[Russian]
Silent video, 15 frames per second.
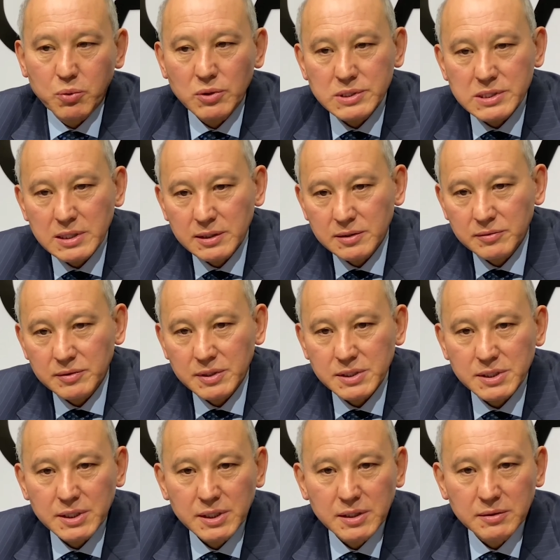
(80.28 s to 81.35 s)
После этого
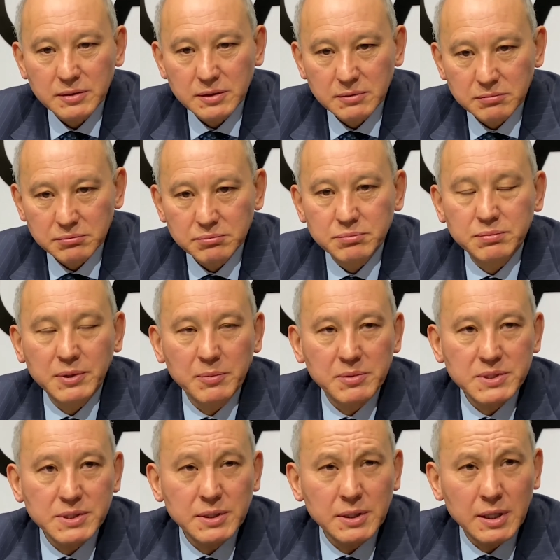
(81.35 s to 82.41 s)
решения
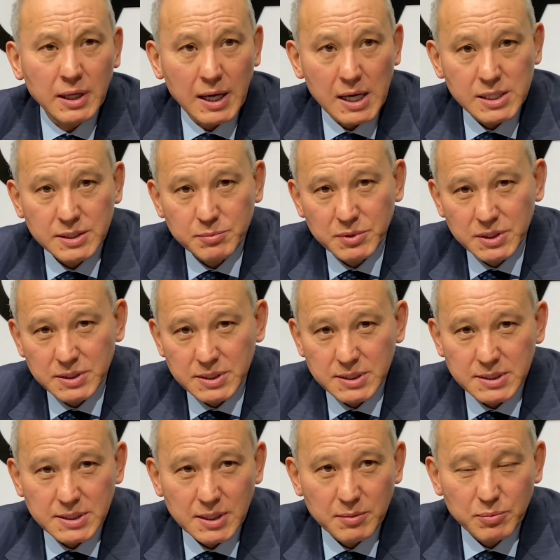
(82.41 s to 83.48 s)
приблизительно такая же
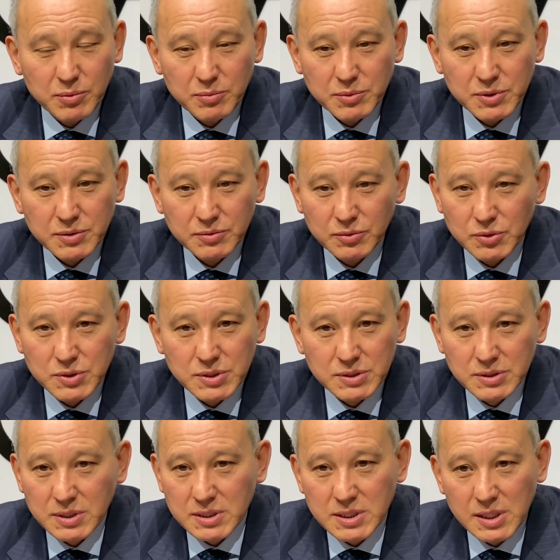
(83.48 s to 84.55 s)
медицинская помощь. То есть
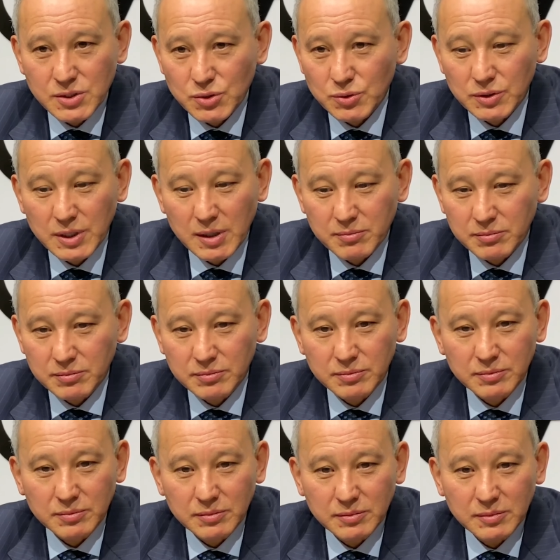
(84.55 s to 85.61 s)
сказать, что там
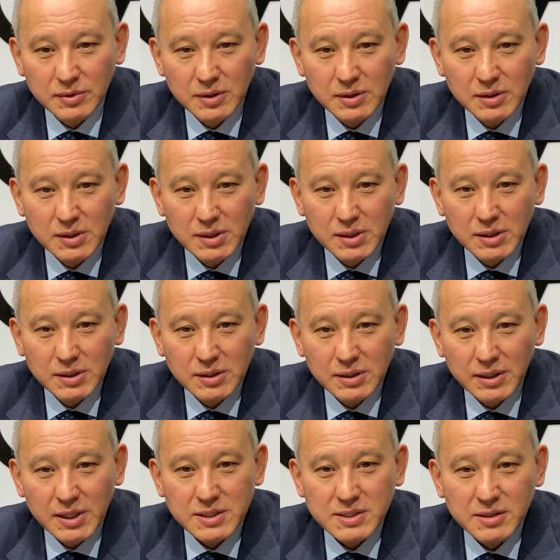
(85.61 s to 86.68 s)

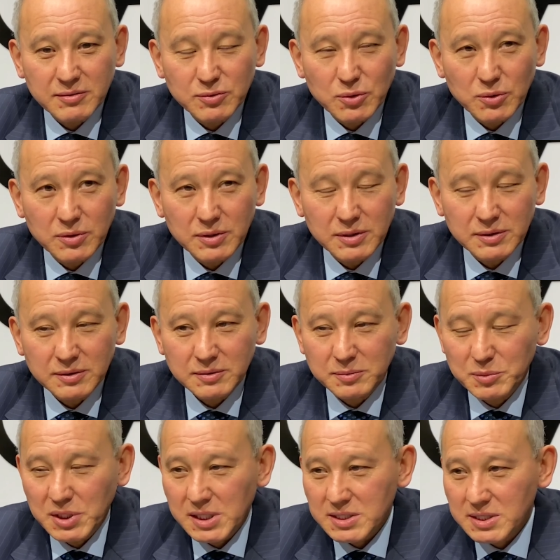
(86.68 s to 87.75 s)
резко вдруг
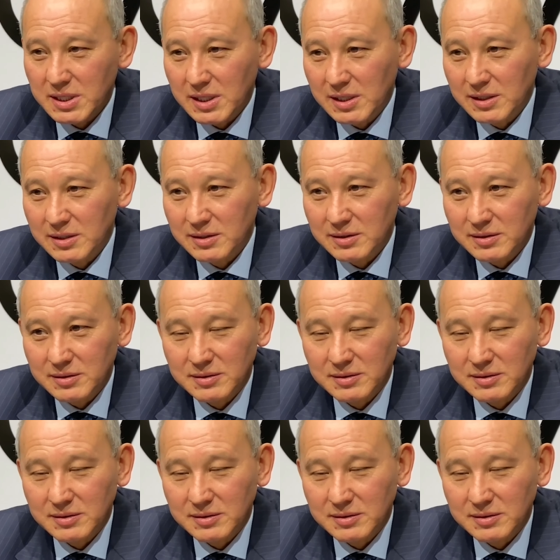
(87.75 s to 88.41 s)
меня стали